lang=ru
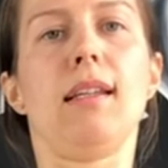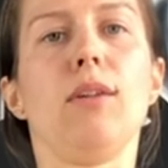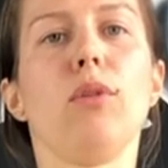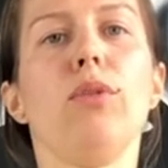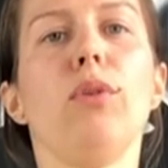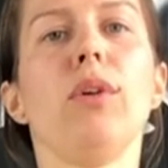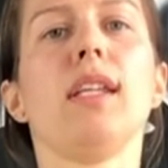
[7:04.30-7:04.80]

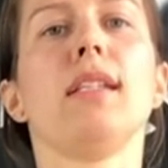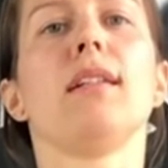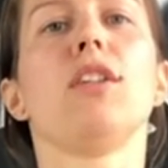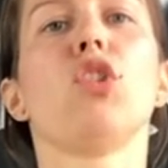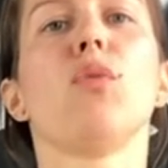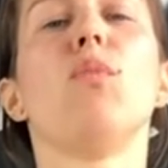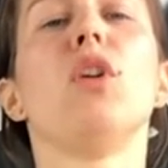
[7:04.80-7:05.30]
грудной отдел,
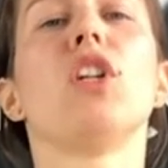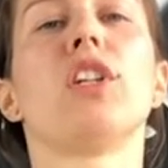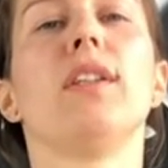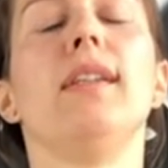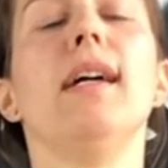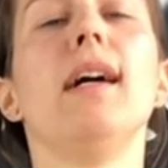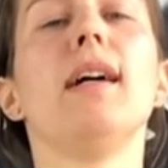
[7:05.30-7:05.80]
еще больше
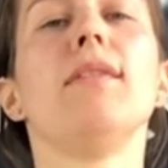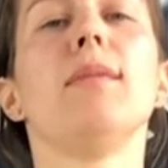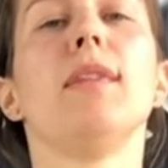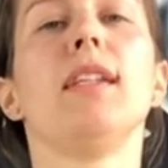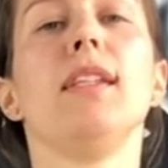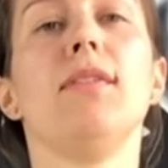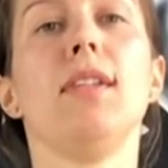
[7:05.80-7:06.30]

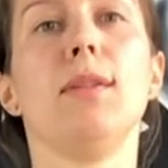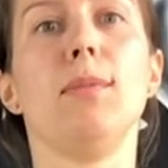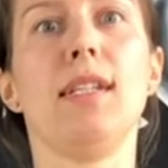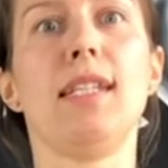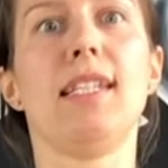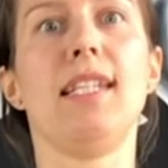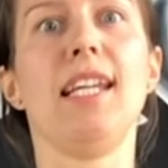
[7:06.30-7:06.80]
давим на
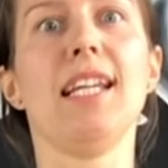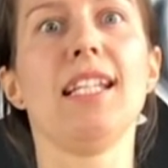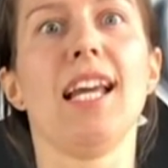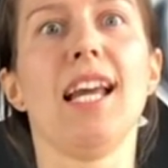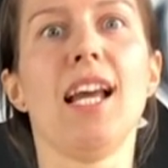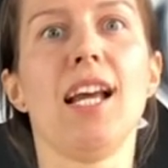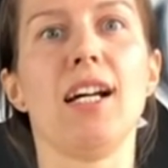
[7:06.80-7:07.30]
невидимые
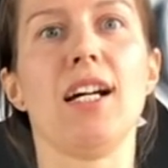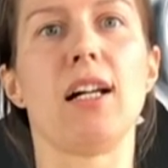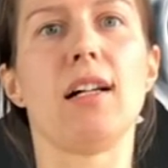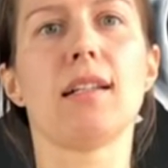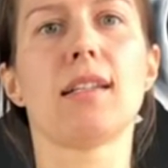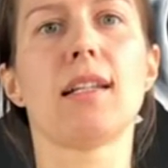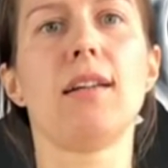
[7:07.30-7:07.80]
стены,
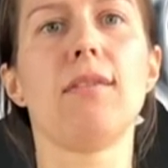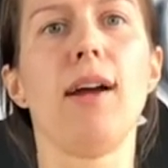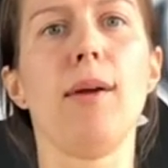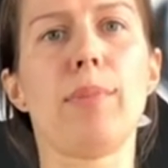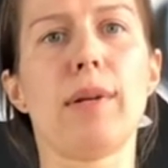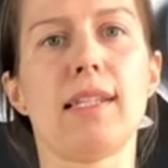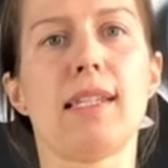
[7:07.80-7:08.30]

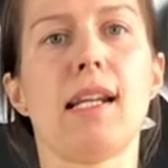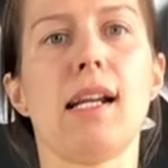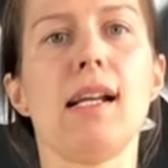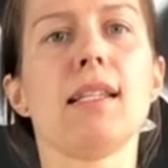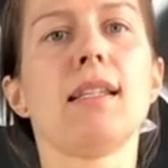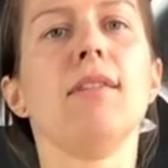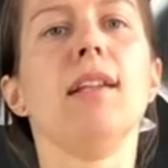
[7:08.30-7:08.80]
раскрываем
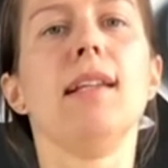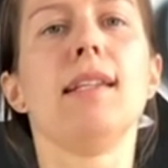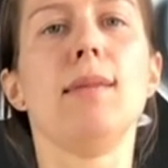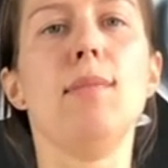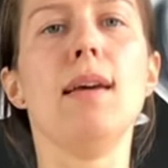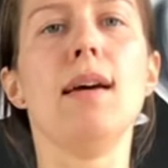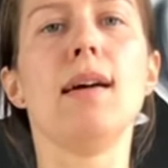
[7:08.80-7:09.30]
пространство для
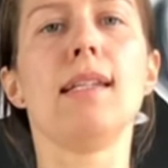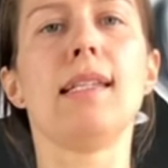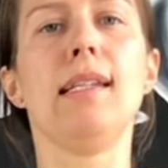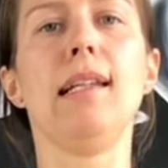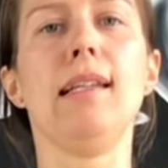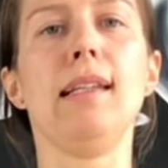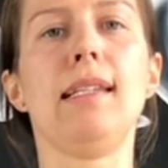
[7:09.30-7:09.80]
себя,
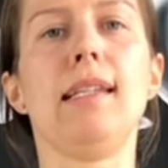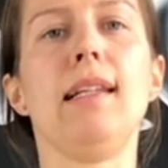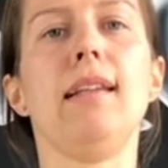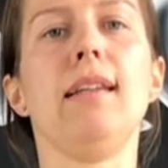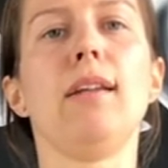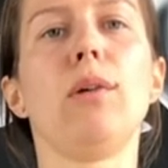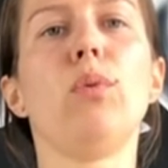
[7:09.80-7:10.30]

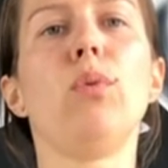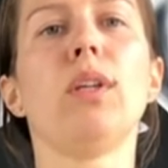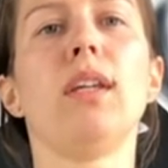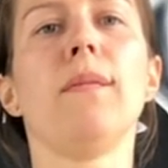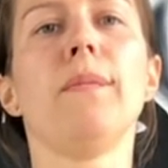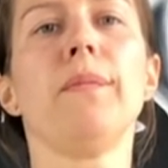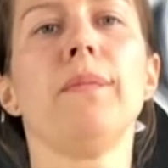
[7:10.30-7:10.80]
сильные-сильные
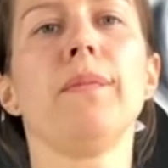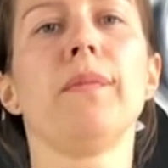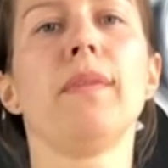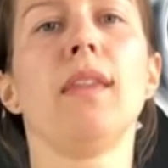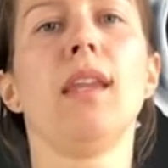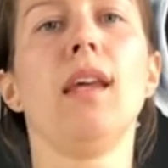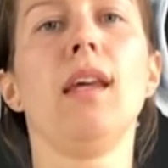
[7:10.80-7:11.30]
руки –
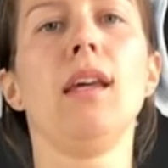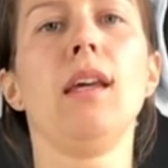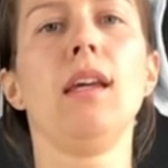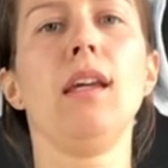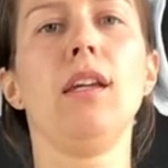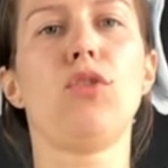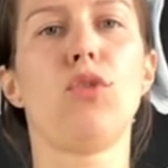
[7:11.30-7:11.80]

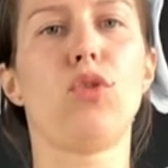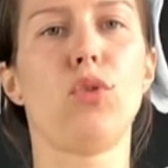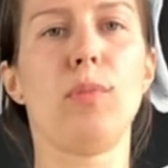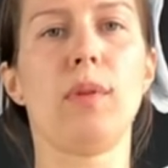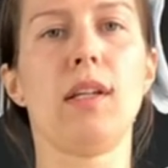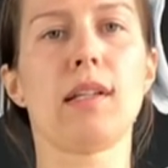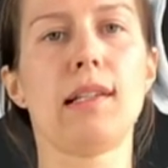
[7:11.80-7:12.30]
и
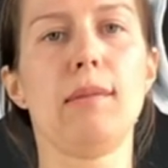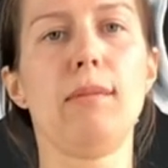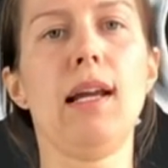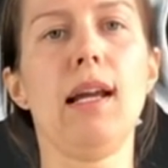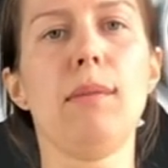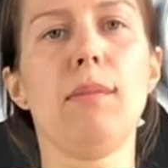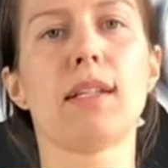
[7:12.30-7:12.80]
чуть-чуть
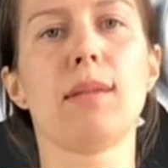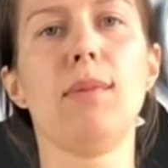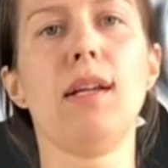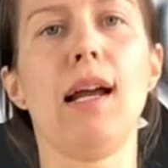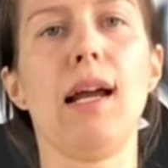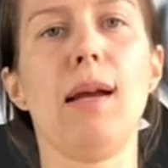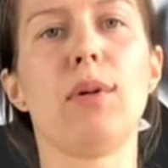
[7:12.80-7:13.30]
подрасслабляем их,
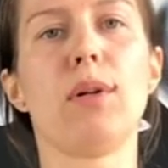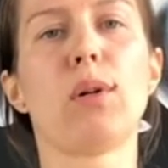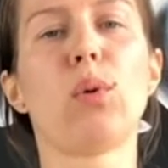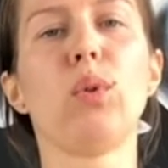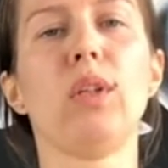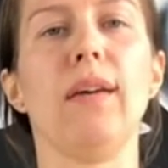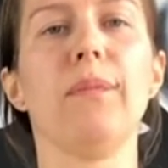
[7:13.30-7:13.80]
собираем
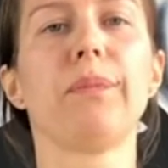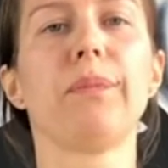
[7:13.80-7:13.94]
руки